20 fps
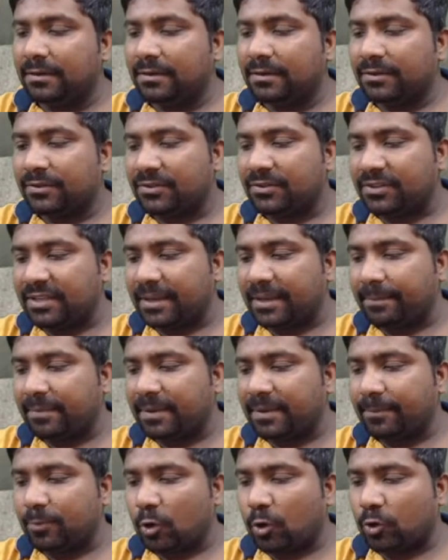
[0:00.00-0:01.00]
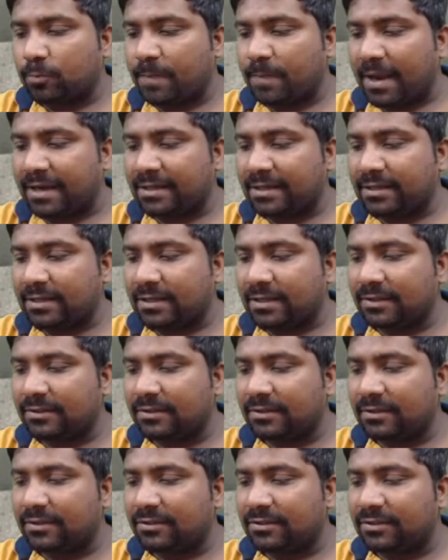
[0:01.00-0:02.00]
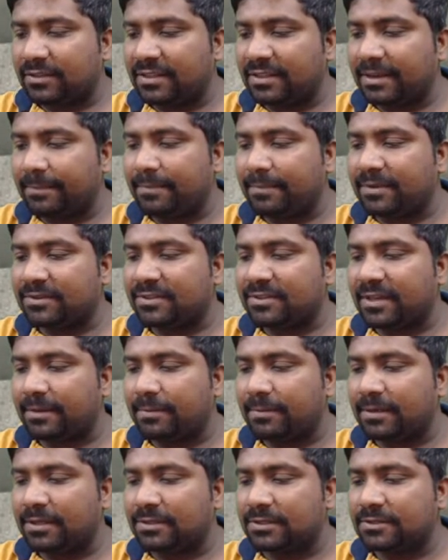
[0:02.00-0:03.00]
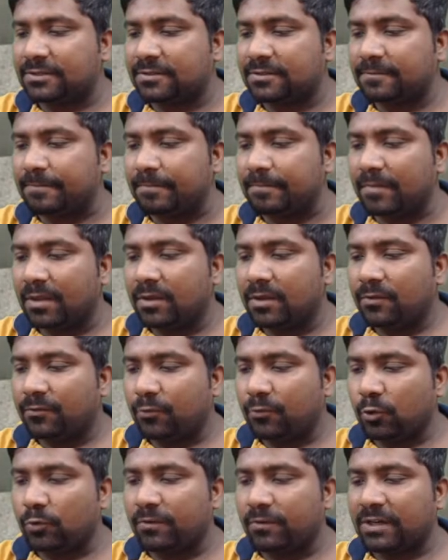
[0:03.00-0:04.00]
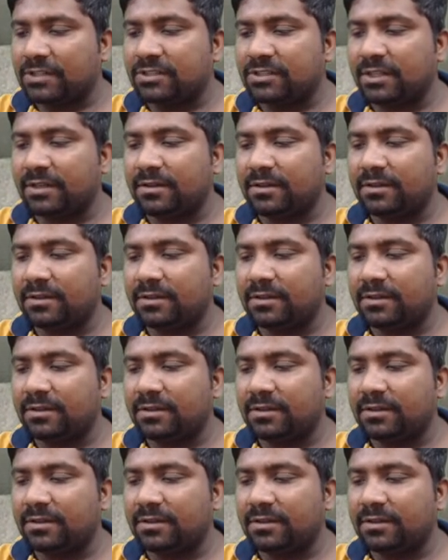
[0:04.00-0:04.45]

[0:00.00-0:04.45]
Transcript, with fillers: सी एम ए प्रोस्पेक्टस सी एम ए सिलेबस फुल वर्जन